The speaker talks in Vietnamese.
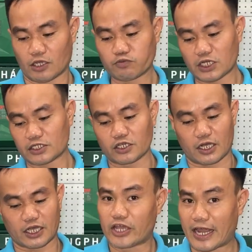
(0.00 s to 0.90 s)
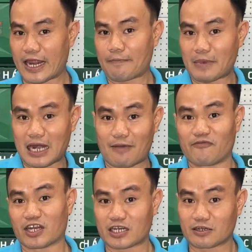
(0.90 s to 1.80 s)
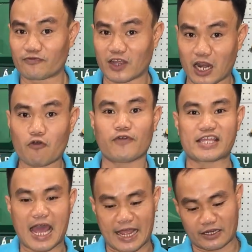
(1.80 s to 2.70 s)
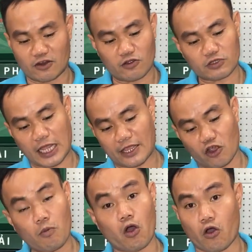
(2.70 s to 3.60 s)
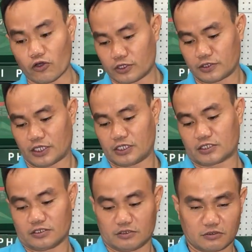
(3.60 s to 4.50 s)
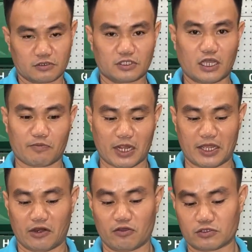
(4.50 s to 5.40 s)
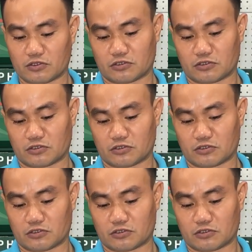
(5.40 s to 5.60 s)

chống trơn trượt nhưng anh em mà làm việc về lâu về dài nó tay có mồ hôi thì dòng này nó